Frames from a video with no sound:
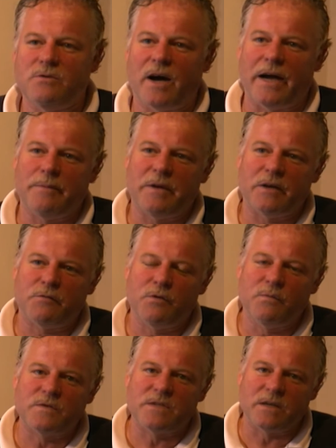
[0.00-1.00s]
nur 1,50 Meter
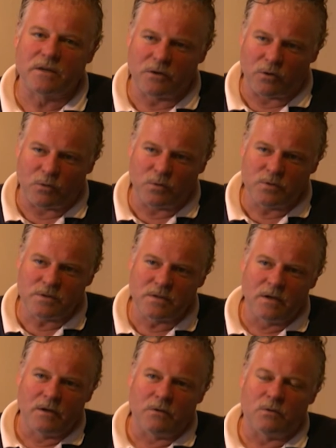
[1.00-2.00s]
groß
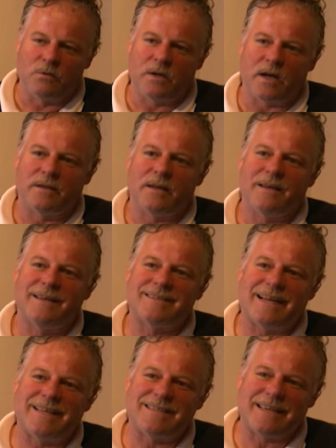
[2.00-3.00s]
und hat
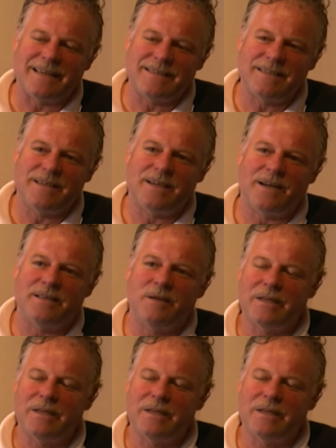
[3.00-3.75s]
seit 60 Jahren immer